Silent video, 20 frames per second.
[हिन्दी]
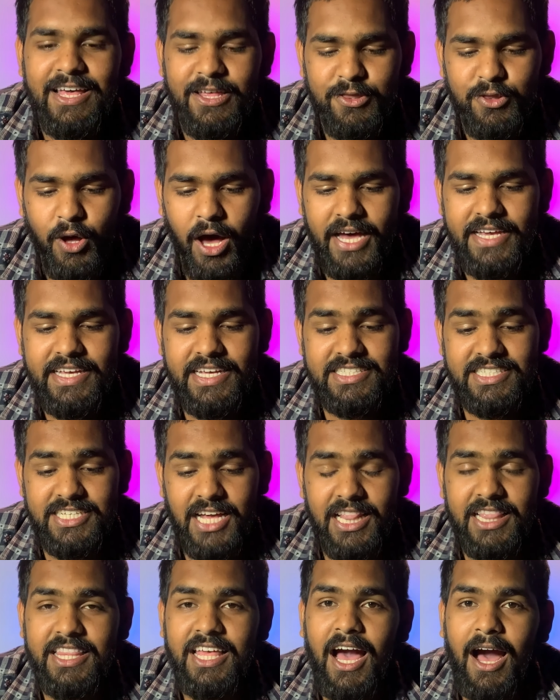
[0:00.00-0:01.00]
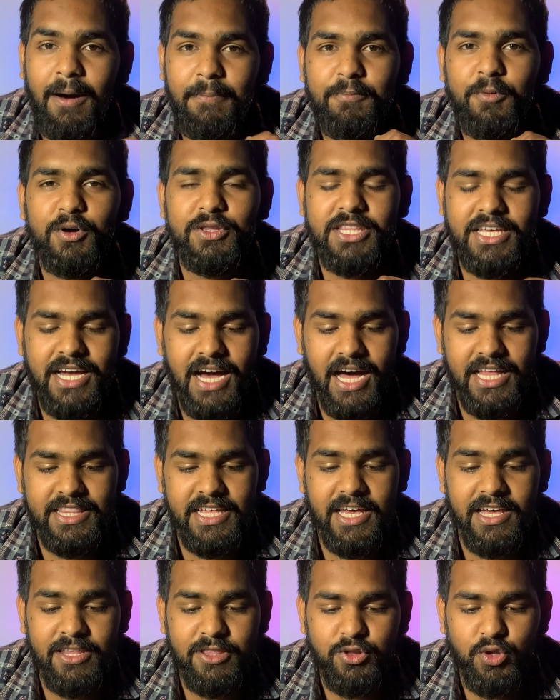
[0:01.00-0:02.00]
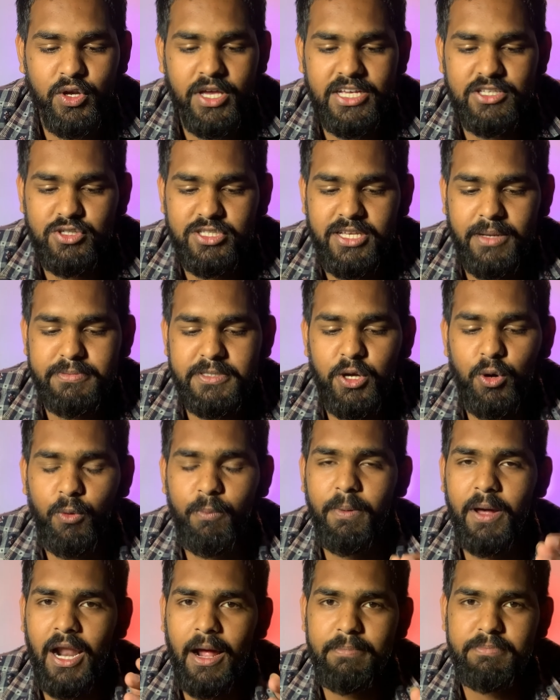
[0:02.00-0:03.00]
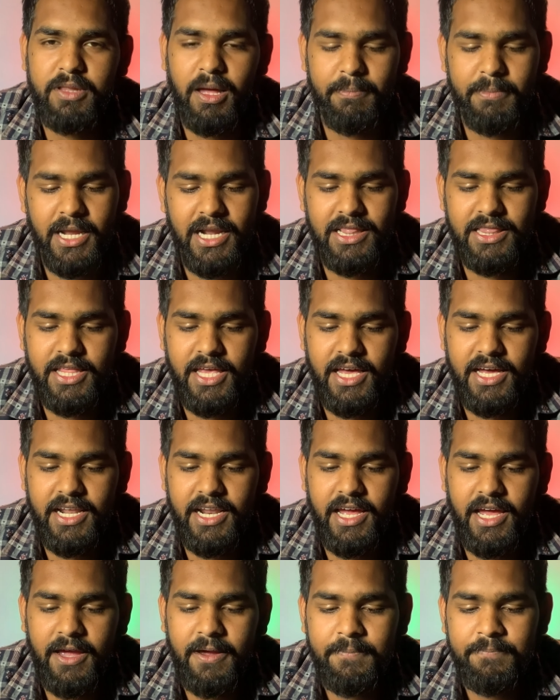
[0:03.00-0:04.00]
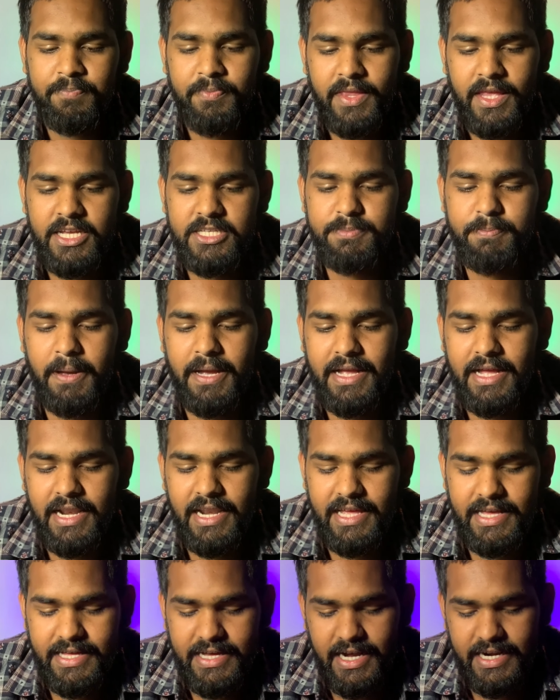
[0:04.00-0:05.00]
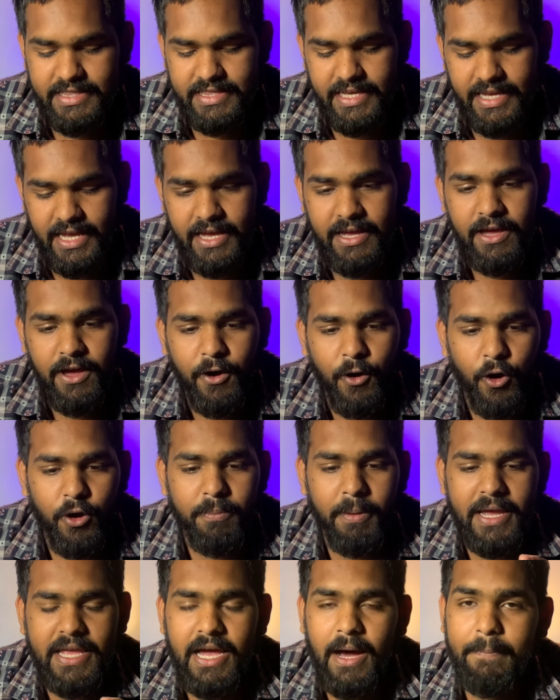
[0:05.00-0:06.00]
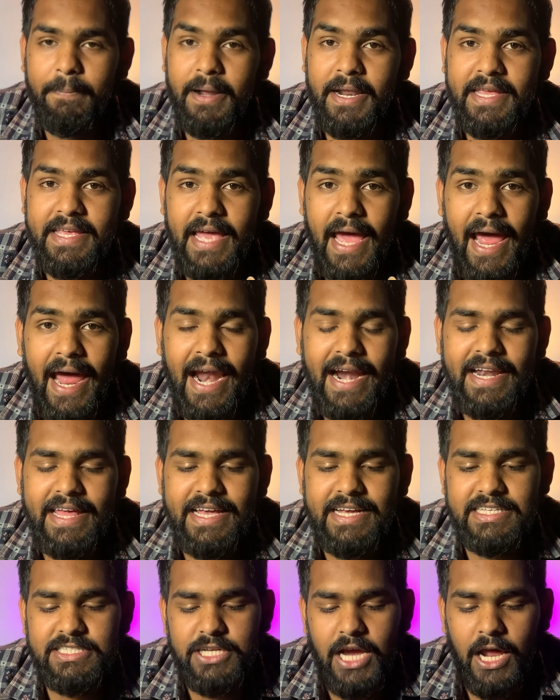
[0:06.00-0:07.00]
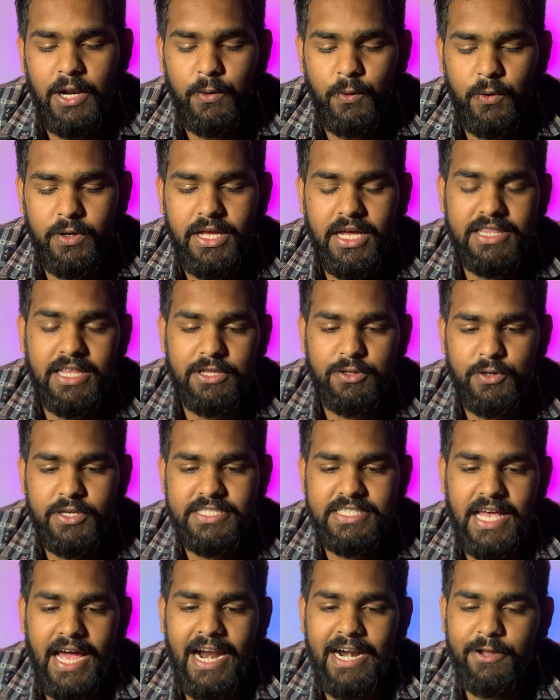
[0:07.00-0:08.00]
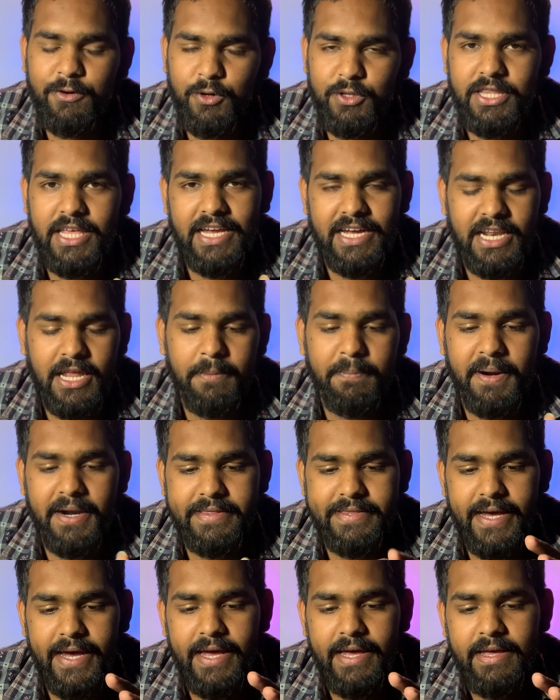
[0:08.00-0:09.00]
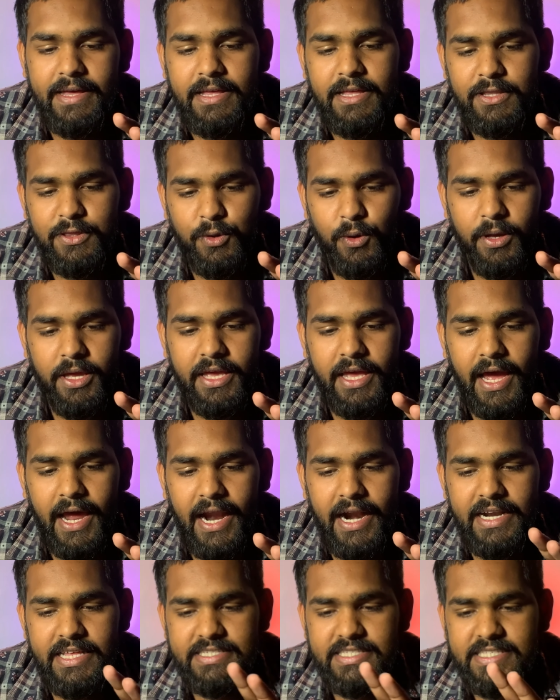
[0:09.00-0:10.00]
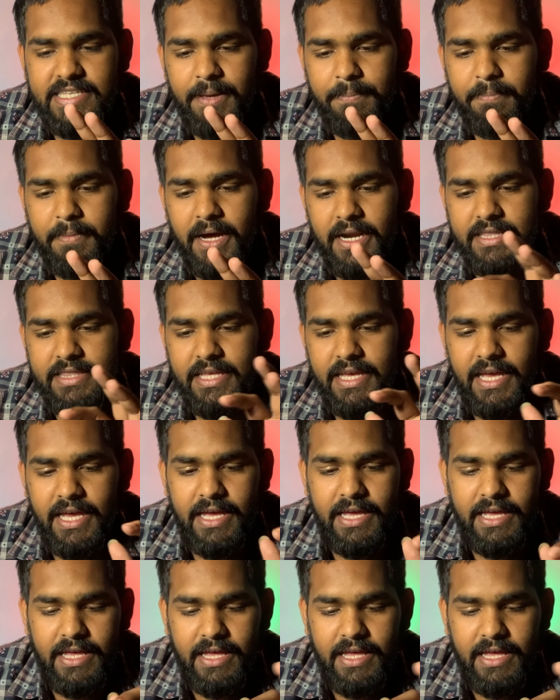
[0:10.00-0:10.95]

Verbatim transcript: तो आइए चलते हैं आपको दिखाते हैं तो ये जो सबसे ऊपर आप थंबनेल देख रहे हैं इस पर क्लिक करते हैं और भाई यहाँ पर एड एक चालू हो जाता है तो इस एड को देखना ही पड़ता है तो ये एड स्किप करते हैं